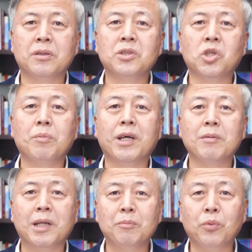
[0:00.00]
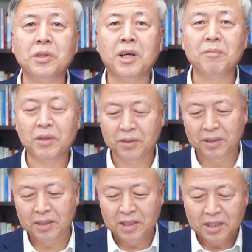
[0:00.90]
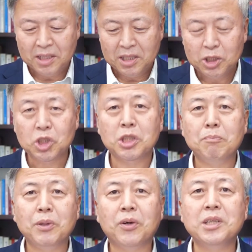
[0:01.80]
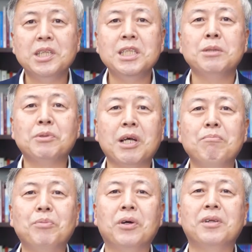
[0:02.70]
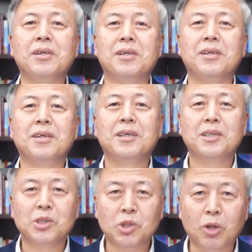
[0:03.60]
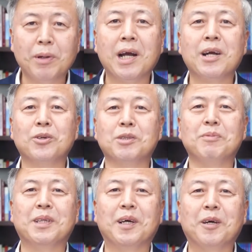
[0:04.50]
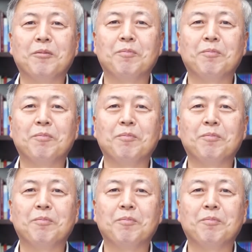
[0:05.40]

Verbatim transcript: 그 처방이 바로 뭐냐 하면 시편 이십삼 편을 처방한 것입니다.